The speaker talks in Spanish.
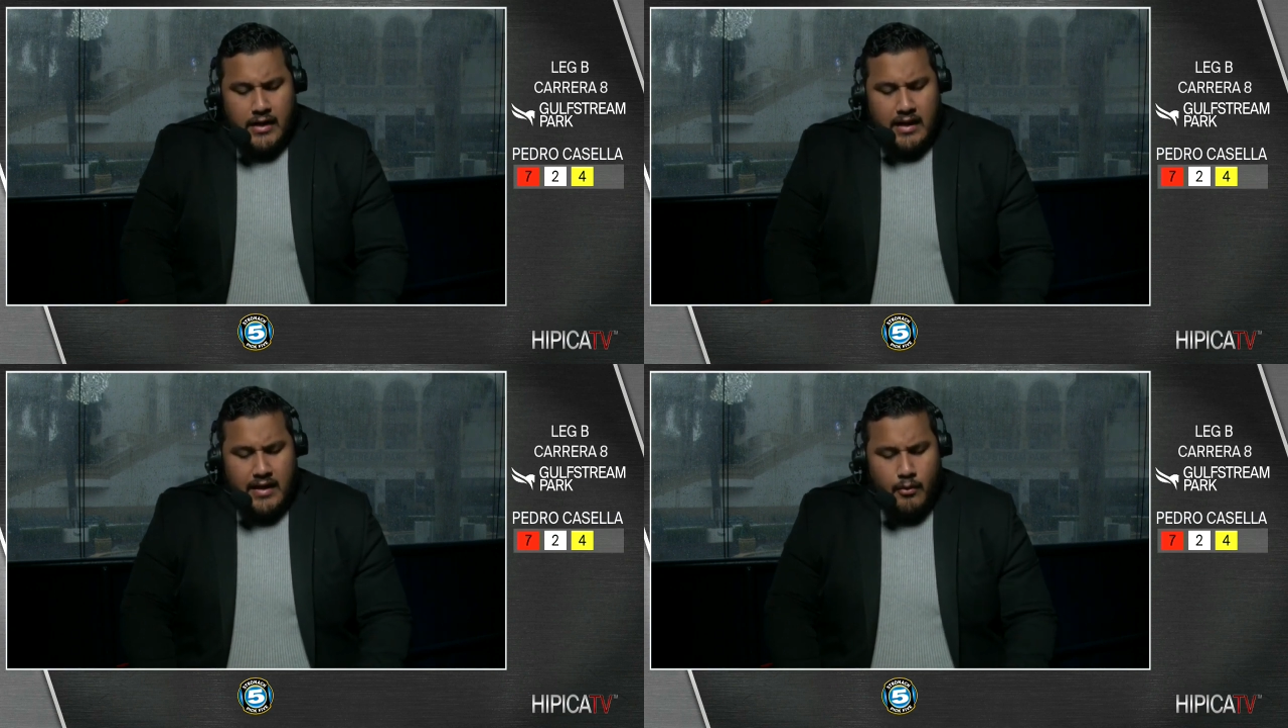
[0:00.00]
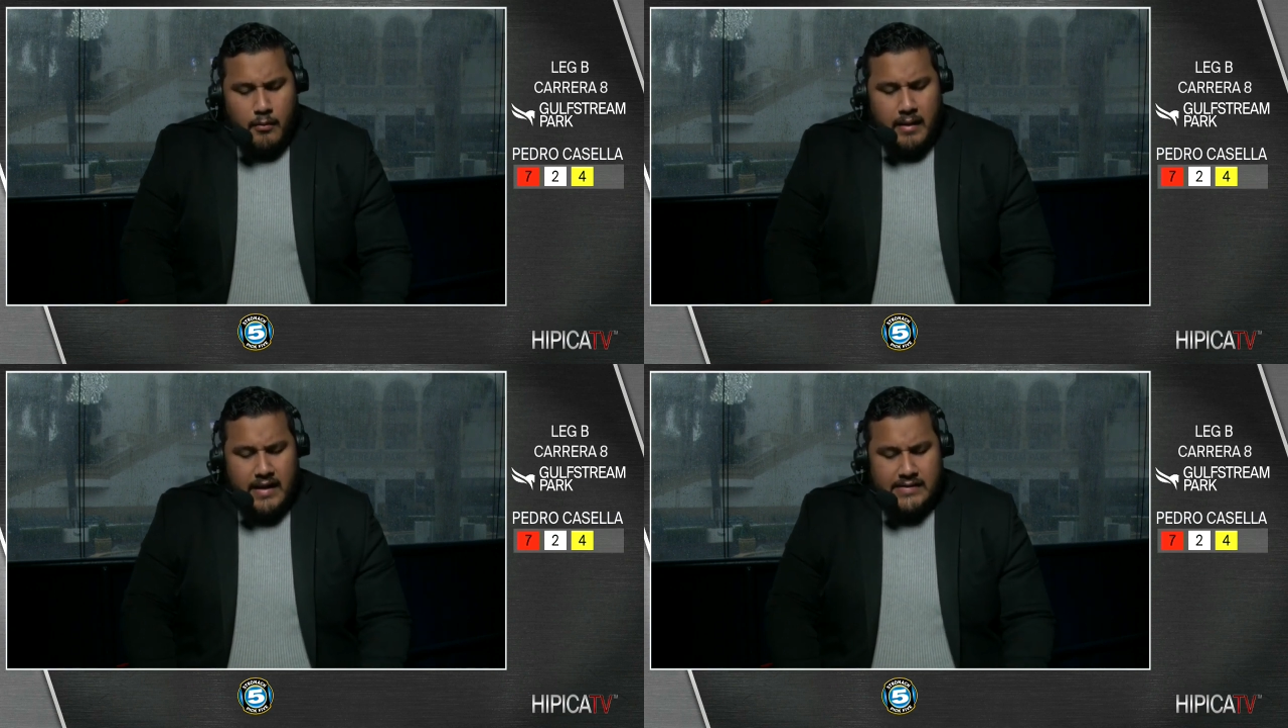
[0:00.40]
la llevo a
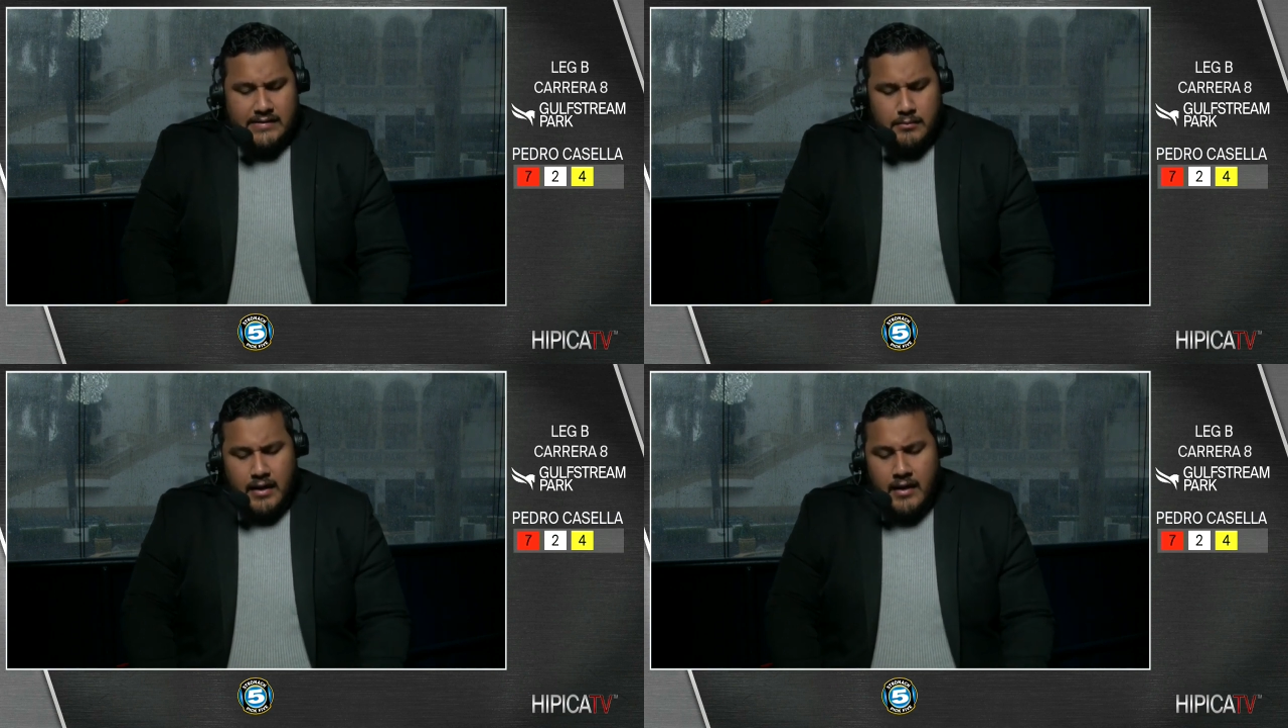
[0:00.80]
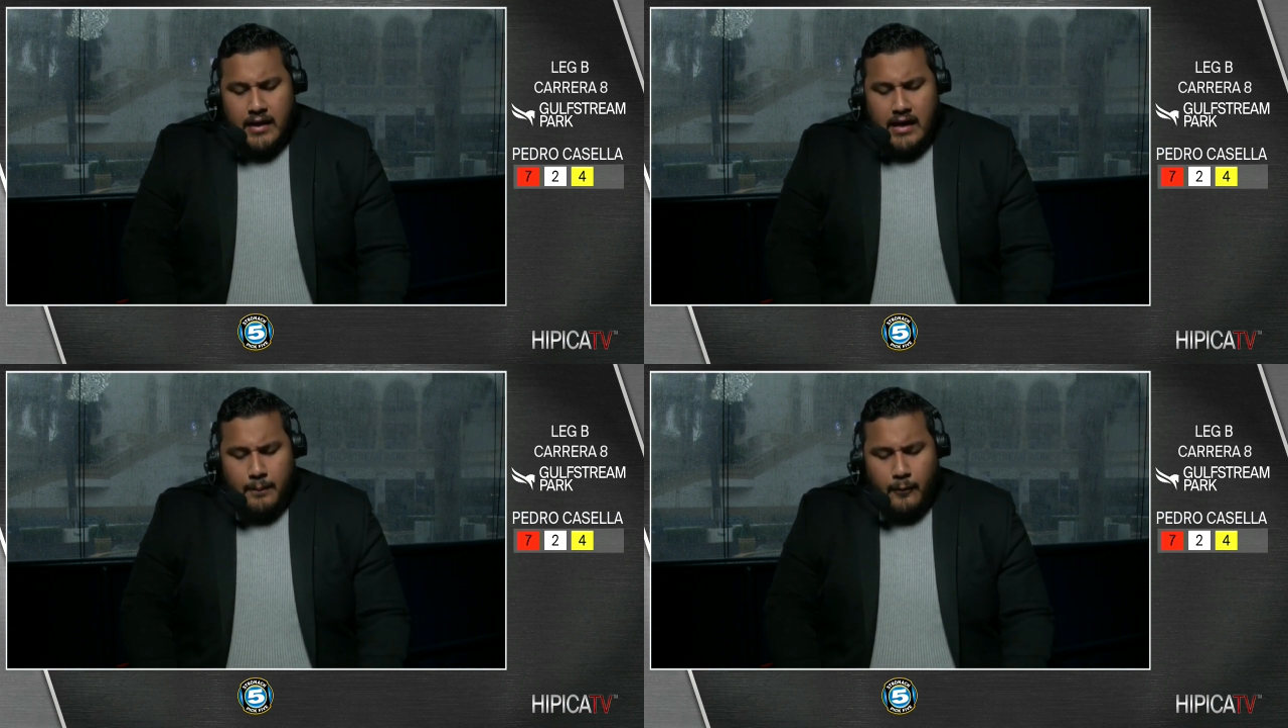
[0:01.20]
Belísime,
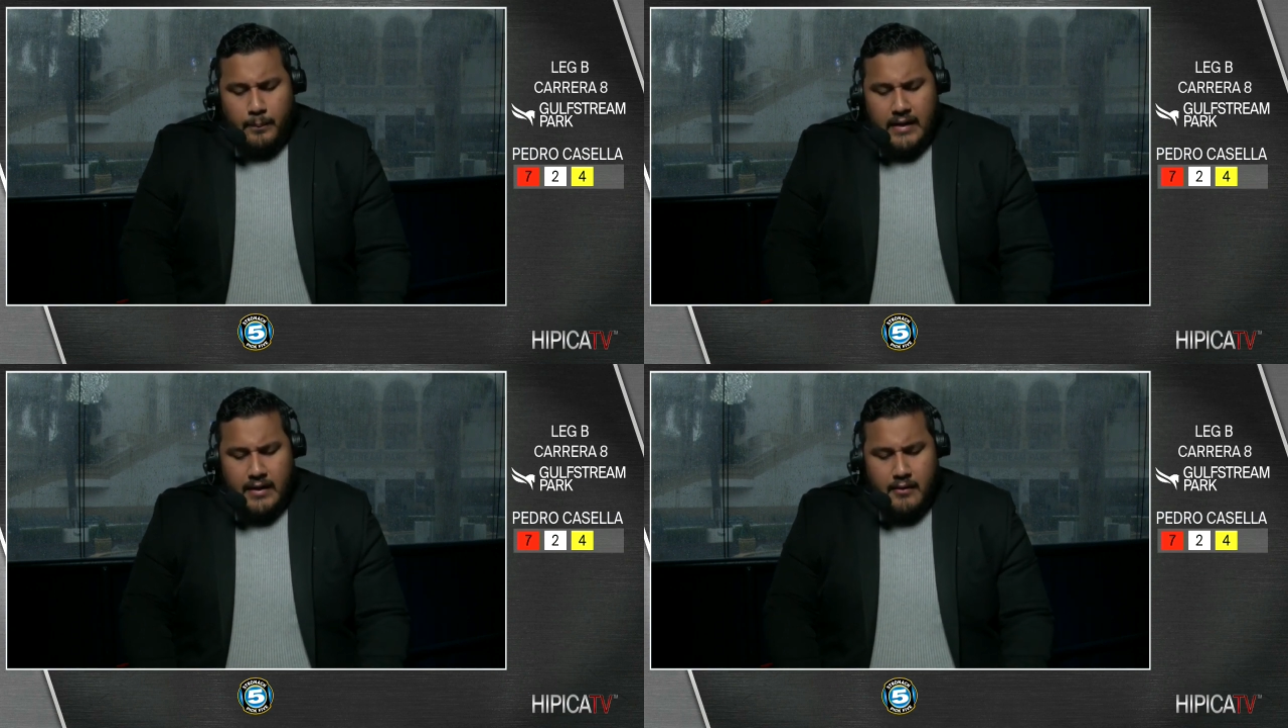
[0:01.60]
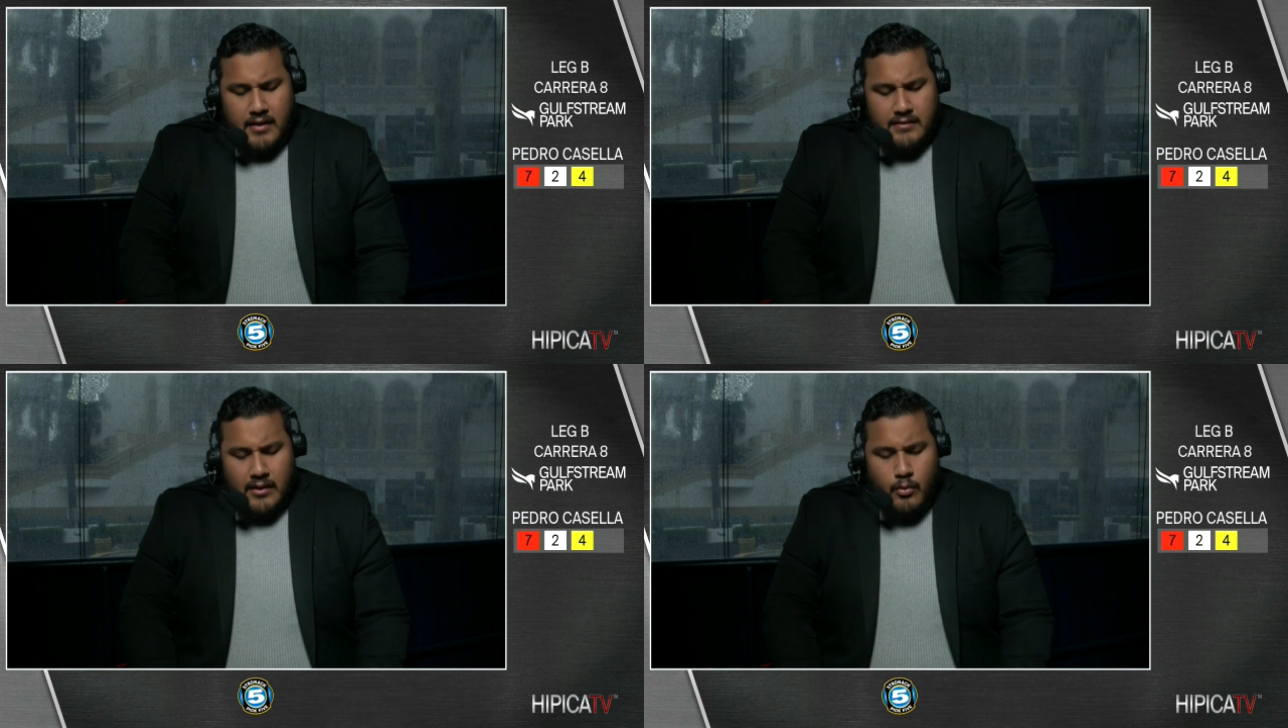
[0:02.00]
la pupila de
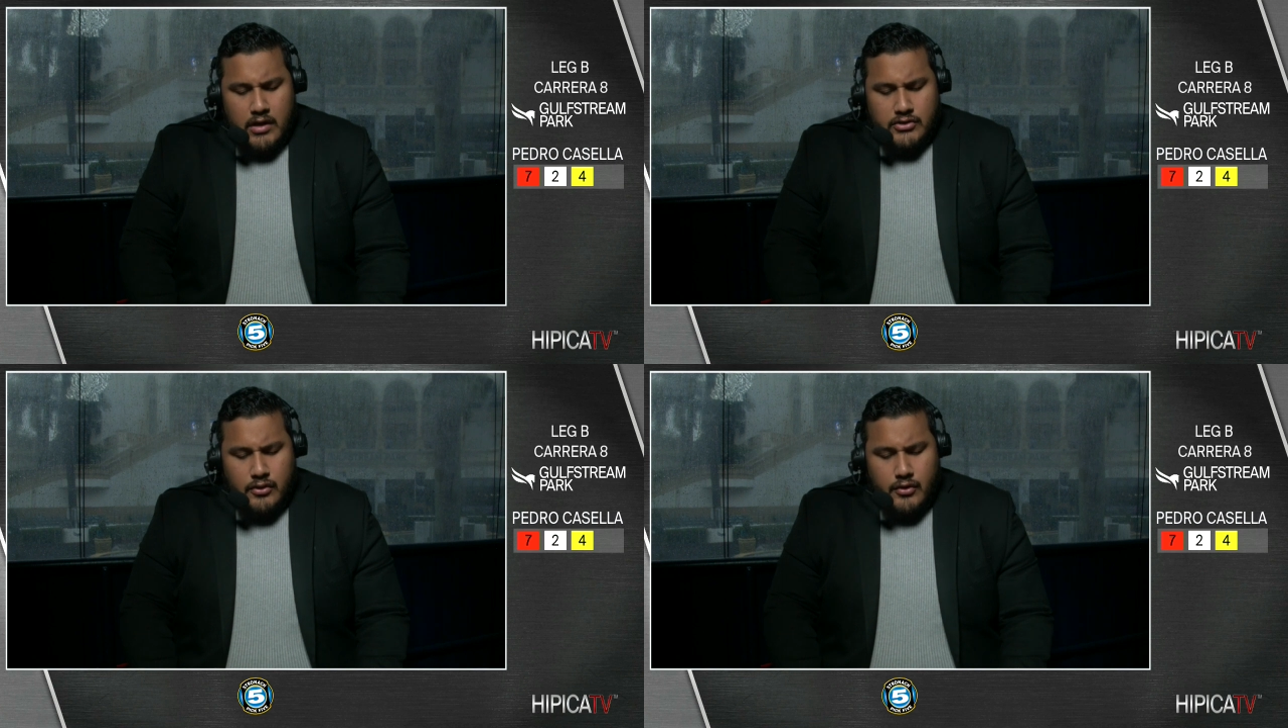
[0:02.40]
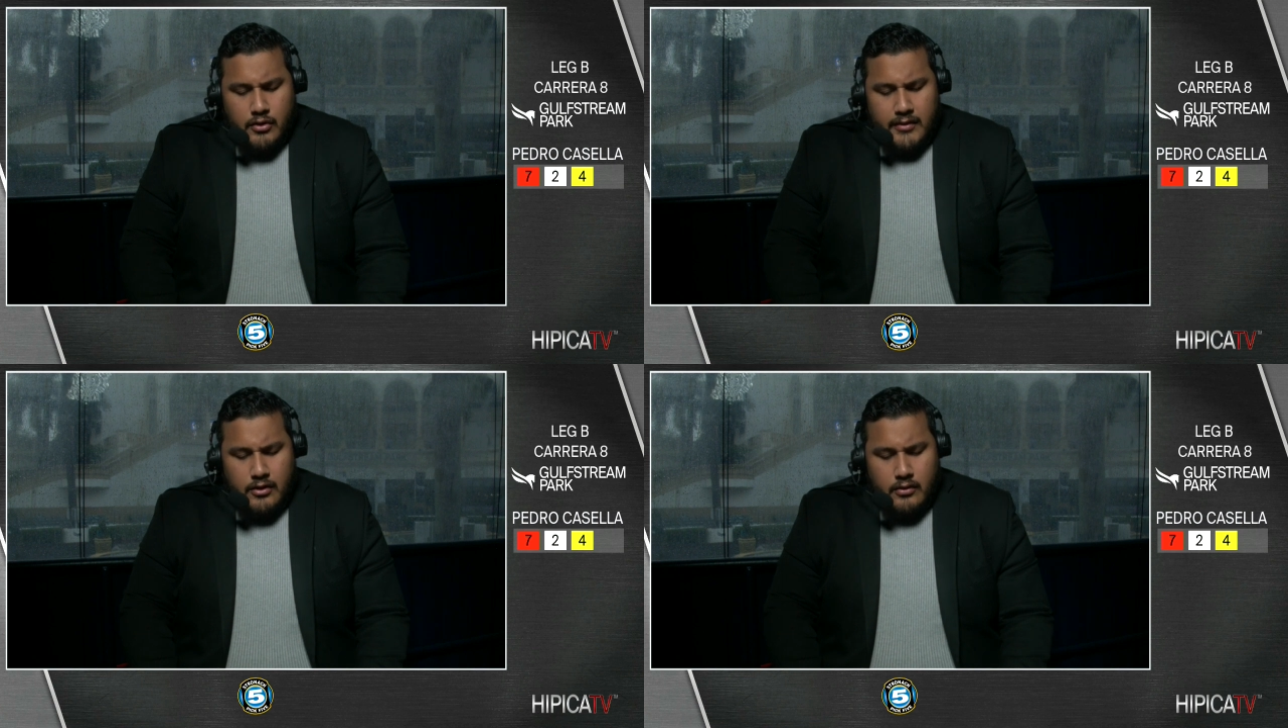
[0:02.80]
Brendan Walsh con
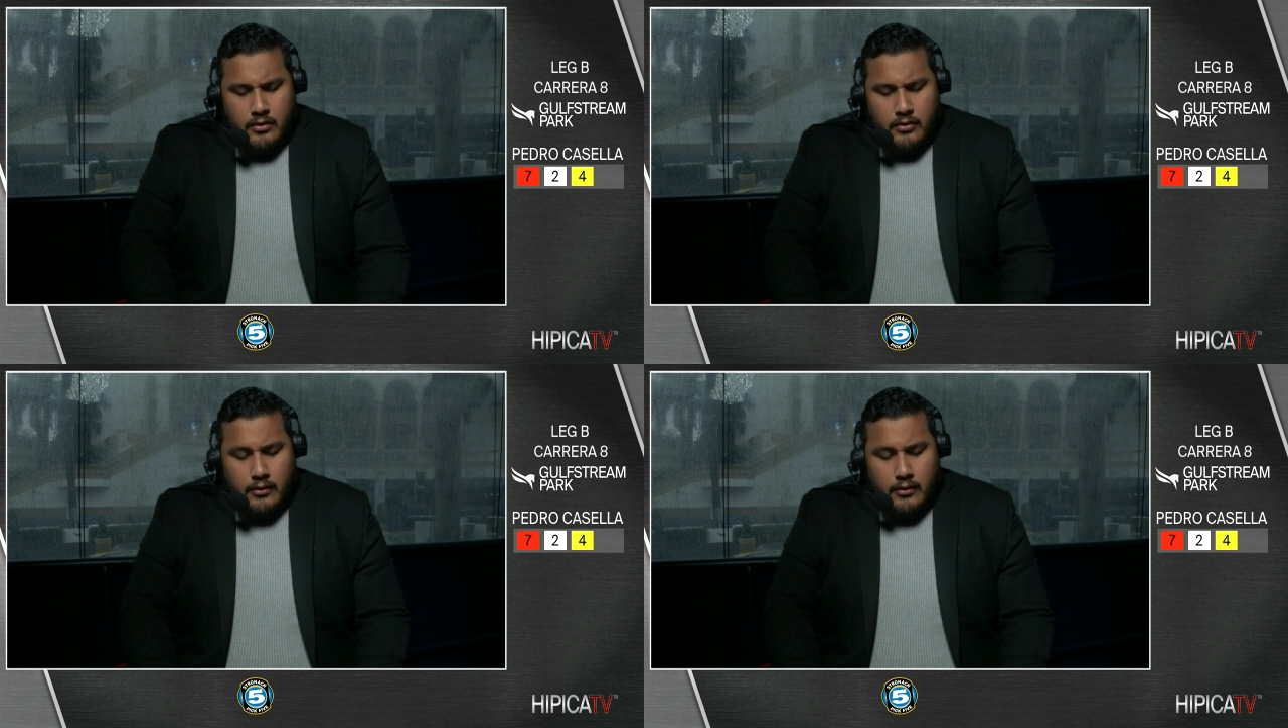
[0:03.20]
Romero,